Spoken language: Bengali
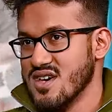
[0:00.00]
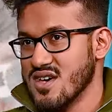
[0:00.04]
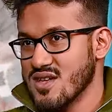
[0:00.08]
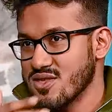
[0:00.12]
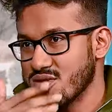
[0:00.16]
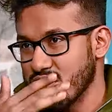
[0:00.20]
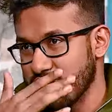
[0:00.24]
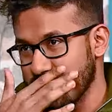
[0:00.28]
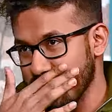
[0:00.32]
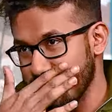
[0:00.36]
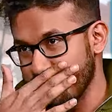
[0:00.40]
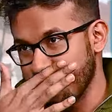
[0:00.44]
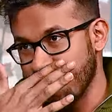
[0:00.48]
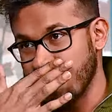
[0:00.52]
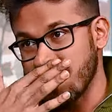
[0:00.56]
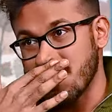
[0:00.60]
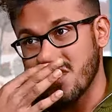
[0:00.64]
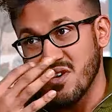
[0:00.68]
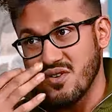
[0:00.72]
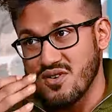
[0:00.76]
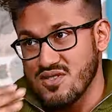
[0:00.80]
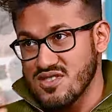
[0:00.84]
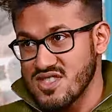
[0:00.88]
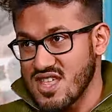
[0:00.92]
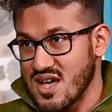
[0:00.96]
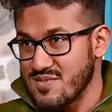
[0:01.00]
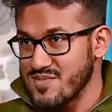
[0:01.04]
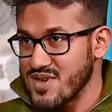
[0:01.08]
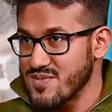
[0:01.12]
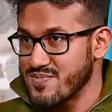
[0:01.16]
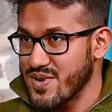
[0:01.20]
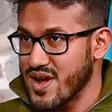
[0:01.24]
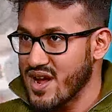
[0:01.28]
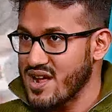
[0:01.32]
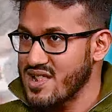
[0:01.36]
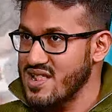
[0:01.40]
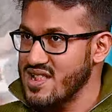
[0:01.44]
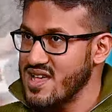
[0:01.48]
তো এরকম করতে করতে আমি
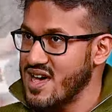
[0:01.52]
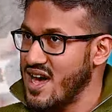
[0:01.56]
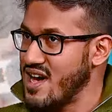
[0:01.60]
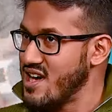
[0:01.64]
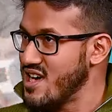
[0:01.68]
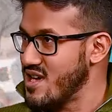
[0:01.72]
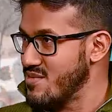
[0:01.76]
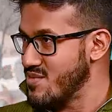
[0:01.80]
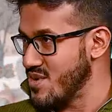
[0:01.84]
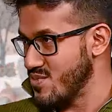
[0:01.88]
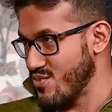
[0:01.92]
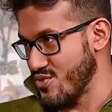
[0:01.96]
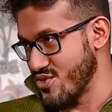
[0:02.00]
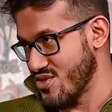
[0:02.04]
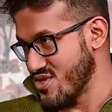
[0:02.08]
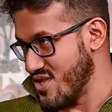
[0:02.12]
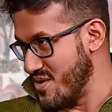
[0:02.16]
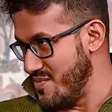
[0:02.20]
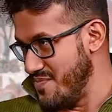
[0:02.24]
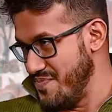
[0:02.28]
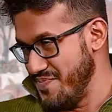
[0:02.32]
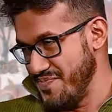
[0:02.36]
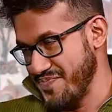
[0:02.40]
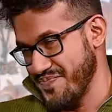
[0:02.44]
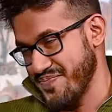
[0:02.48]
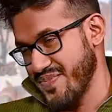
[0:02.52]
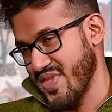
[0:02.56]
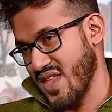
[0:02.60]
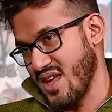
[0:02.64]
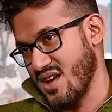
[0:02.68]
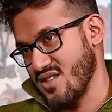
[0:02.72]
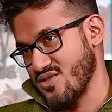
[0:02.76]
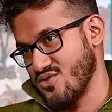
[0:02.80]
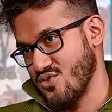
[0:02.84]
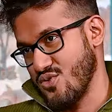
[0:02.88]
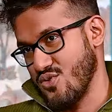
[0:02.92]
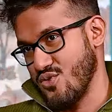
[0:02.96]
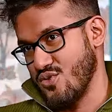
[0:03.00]
প্যারালি আইএমএ পড়তাম
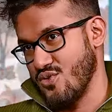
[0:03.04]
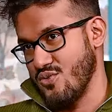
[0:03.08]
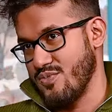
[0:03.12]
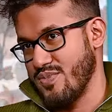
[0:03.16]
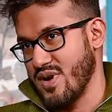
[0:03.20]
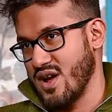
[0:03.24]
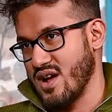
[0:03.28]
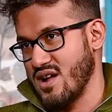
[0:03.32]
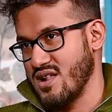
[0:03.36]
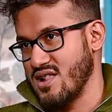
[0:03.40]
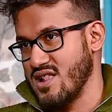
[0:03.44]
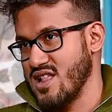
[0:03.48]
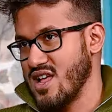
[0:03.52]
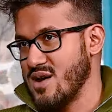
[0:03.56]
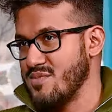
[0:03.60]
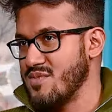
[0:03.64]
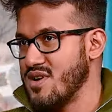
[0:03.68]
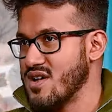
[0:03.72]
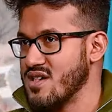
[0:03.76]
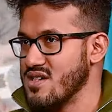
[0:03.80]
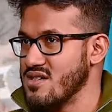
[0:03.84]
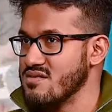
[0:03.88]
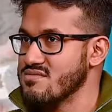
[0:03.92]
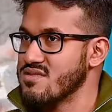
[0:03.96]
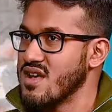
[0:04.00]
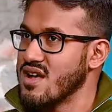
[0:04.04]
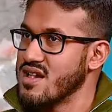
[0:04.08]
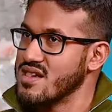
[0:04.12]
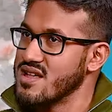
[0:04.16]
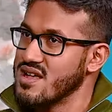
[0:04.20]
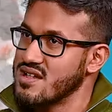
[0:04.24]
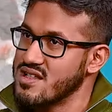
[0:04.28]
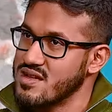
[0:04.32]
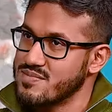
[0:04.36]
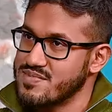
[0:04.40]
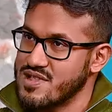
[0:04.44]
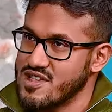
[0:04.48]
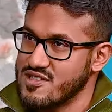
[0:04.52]
তো প্যারালি আমার থার্ড
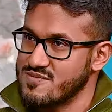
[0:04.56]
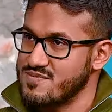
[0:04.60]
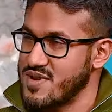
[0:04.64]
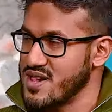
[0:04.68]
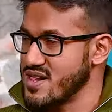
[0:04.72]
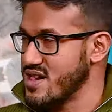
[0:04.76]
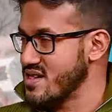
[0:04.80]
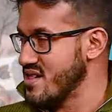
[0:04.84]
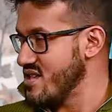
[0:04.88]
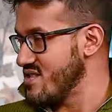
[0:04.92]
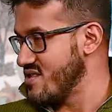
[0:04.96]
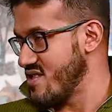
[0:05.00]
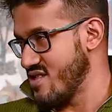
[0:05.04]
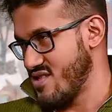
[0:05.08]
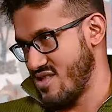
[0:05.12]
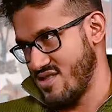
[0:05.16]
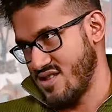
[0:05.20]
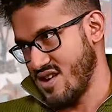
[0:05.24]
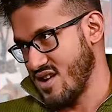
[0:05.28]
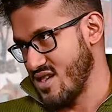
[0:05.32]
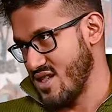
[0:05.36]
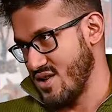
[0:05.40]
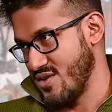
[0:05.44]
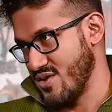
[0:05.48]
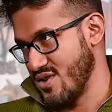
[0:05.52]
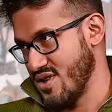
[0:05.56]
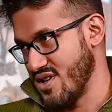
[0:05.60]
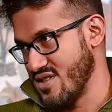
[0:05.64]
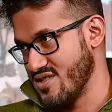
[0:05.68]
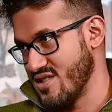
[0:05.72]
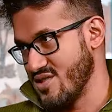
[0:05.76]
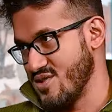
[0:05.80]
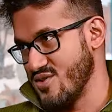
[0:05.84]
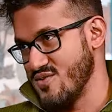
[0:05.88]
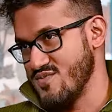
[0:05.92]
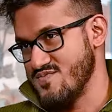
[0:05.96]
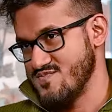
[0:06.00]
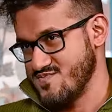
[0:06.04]
ইয়ারে প্লেসমেন্টে টিসিএসে চাকরি হয়ে
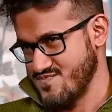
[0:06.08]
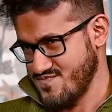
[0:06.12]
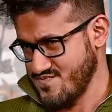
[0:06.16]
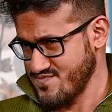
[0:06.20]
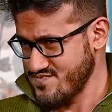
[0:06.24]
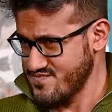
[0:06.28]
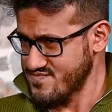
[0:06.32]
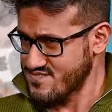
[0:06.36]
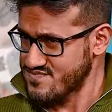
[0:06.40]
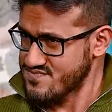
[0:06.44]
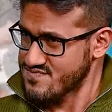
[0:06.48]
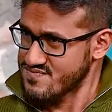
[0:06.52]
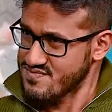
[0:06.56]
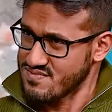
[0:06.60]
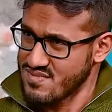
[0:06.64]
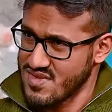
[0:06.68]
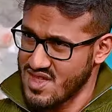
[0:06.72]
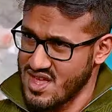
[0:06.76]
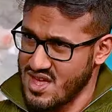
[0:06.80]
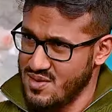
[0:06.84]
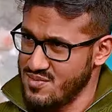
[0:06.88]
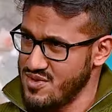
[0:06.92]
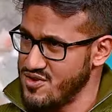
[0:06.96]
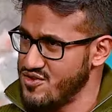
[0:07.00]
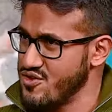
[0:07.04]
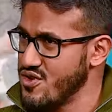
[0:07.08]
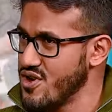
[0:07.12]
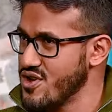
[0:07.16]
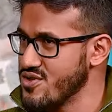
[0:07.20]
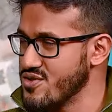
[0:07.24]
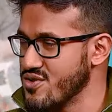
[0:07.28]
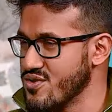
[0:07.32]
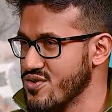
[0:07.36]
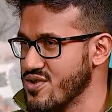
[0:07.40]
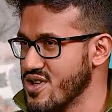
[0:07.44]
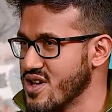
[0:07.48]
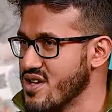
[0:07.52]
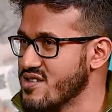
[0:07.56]
গেছিলো আমি
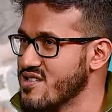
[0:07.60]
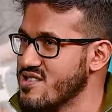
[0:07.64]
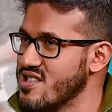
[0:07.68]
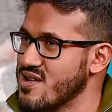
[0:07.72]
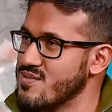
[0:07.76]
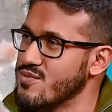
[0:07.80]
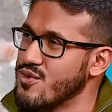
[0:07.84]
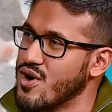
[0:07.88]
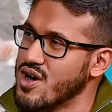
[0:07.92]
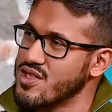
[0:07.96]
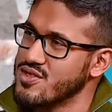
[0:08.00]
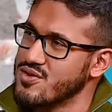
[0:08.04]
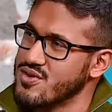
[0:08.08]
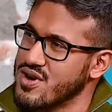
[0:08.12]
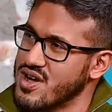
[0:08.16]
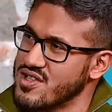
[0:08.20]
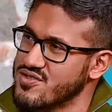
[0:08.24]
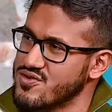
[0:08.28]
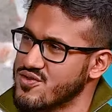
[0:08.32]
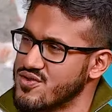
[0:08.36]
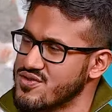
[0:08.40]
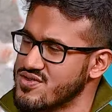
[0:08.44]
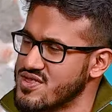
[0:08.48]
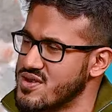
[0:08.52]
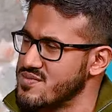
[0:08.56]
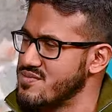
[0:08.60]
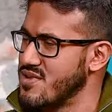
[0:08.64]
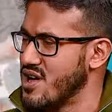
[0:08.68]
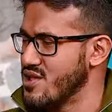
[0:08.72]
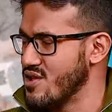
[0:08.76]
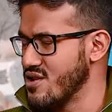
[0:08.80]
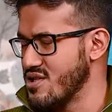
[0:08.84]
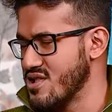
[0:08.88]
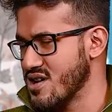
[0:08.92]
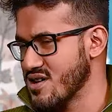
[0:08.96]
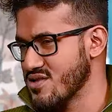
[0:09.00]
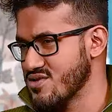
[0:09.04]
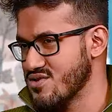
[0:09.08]
জয়েনও করে গেছিলাম ওখানেও কাজ করতাম
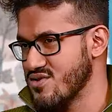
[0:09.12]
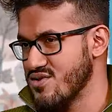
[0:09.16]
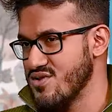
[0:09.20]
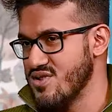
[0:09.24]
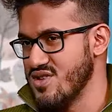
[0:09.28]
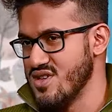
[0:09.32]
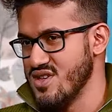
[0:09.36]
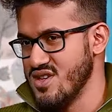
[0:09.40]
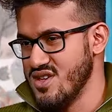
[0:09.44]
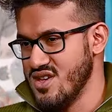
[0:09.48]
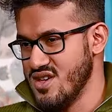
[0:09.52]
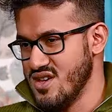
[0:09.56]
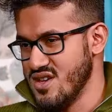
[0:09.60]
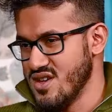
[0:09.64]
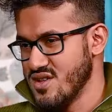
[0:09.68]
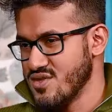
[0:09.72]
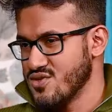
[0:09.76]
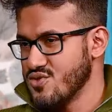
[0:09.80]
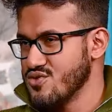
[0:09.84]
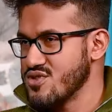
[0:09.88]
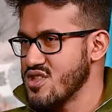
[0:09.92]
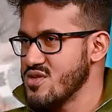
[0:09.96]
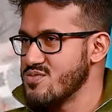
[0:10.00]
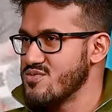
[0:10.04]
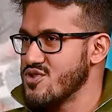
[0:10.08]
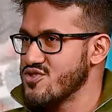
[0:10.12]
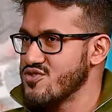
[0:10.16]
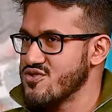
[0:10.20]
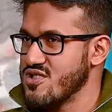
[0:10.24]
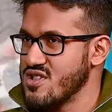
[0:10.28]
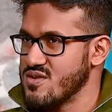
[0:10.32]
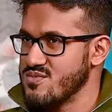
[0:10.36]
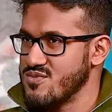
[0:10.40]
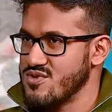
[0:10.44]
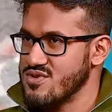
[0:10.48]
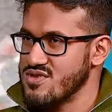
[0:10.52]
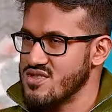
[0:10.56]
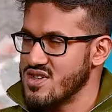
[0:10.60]
ভালোই লাগতো দু তিন
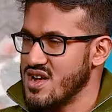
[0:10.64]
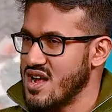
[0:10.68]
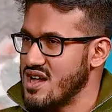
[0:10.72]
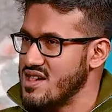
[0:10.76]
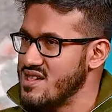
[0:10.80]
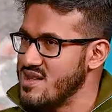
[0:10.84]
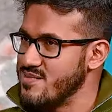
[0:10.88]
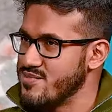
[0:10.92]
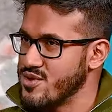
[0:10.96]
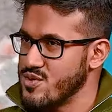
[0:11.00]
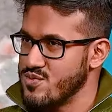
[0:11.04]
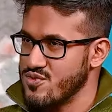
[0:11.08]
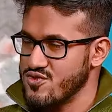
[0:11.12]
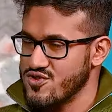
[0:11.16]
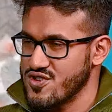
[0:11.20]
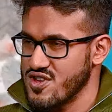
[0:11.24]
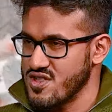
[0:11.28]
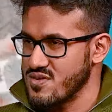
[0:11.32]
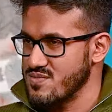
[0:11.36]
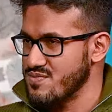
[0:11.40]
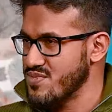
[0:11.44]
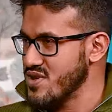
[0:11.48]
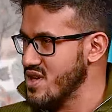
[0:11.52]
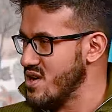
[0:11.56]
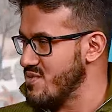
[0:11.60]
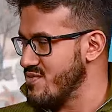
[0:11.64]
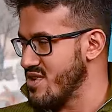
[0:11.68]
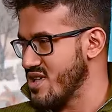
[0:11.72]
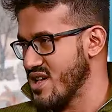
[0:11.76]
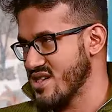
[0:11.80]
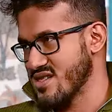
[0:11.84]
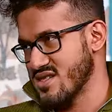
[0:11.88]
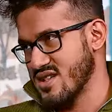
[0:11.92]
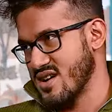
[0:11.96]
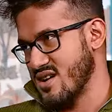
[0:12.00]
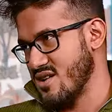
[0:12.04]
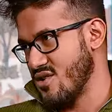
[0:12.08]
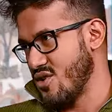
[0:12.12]
বছরের মধ্যে আর্লি প্রমোশন পেয়ে আমার
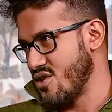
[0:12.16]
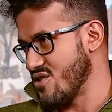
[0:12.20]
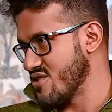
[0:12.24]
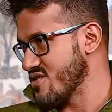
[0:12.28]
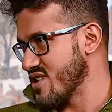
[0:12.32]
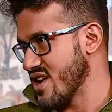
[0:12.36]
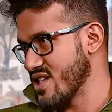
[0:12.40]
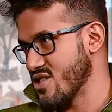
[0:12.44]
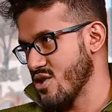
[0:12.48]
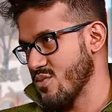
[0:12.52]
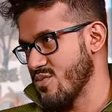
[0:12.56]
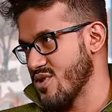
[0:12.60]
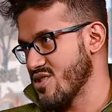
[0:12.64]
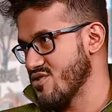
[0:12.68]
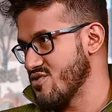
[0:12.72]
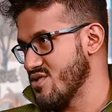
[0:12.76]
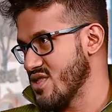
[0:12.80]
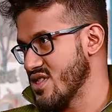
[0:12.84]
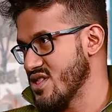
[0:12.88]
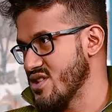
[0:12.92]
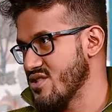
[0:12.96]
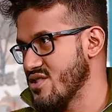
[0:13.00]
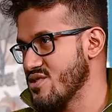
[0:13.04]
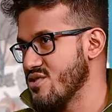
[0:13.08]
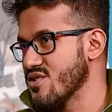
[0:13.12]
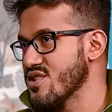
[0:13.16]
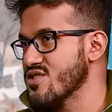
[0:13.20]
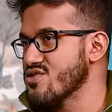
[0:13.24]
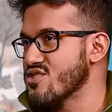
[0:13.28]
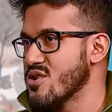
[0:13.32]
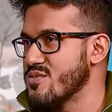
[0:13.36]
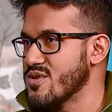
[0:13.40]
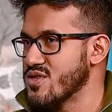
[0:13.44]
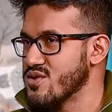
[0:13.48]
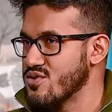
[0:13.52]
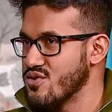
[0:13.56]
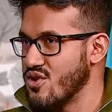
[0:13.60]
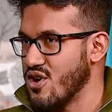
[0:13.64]
একটা অনসাইট অপরচুনিটি হলো কিন্তু
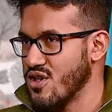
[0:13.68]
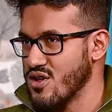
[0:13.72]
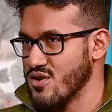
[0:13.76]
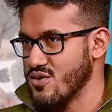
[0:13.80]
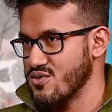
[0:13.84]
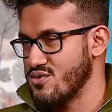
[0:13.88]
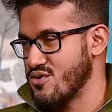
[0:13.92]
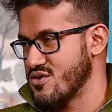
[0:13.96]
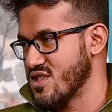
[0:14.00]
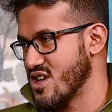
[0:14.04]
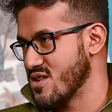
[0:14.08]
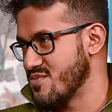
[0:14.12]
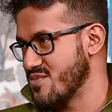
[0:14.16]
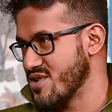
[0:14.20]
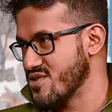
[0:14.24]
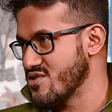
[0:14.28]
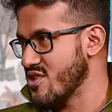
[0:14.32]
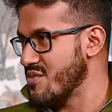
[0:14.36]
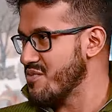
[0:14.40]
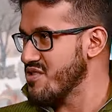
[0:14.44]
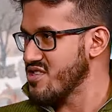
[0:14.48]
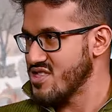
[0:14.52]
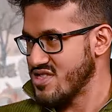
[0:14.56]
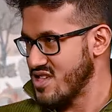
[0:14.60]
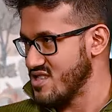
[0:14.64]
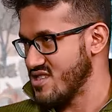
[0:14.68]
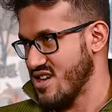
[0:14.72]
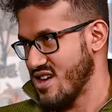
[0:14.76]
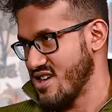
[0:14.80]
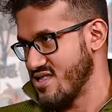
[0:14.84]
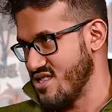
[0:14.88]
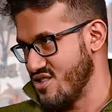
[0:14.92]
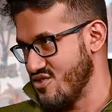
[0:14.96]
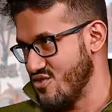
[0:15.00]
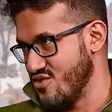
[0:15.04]
আমি একটু ঘর কোনো টাইপের তো আমি যেতে চাইনি